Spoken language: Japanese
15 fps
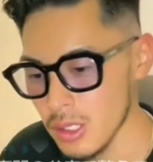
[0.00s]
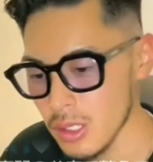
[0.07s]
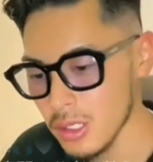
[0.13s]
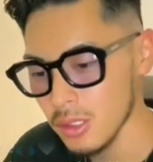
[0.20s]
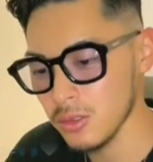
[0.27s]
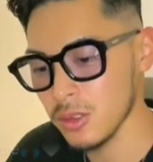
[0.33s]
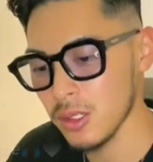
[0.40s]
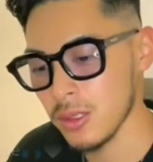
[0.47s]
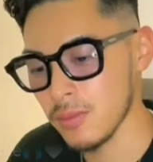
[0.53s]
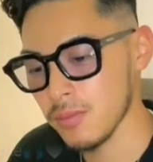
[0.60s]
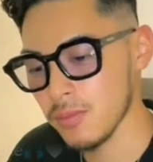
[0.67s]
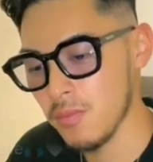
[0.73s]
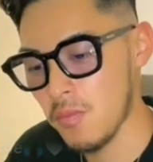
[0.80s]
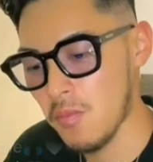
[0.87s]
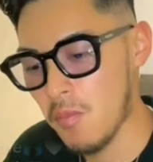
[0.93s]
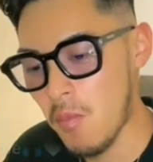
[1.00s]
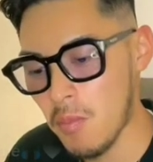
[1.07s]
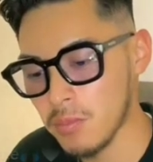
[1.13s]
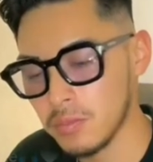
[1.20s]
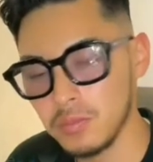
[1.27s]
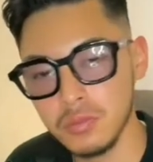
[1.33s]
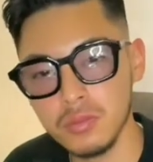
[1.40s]
会えなくてで
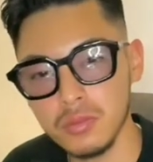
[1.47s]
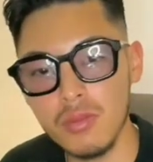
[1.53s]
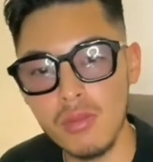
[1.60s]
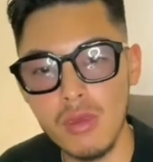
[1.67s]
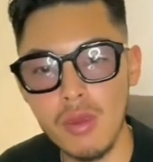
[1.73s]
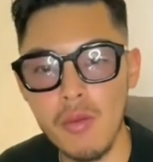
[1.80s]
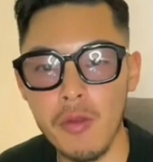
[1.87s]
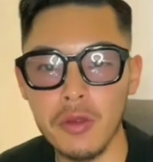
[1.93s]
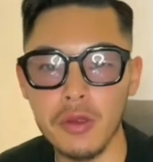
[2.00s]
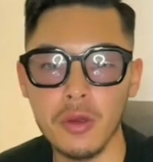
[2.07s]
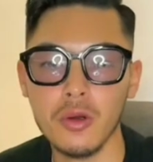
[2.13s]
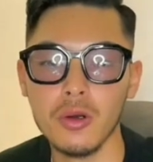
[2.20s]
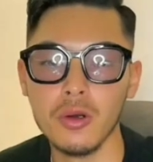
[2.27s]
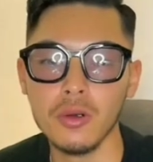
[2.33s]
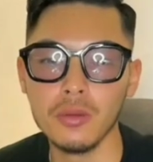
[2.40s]
も今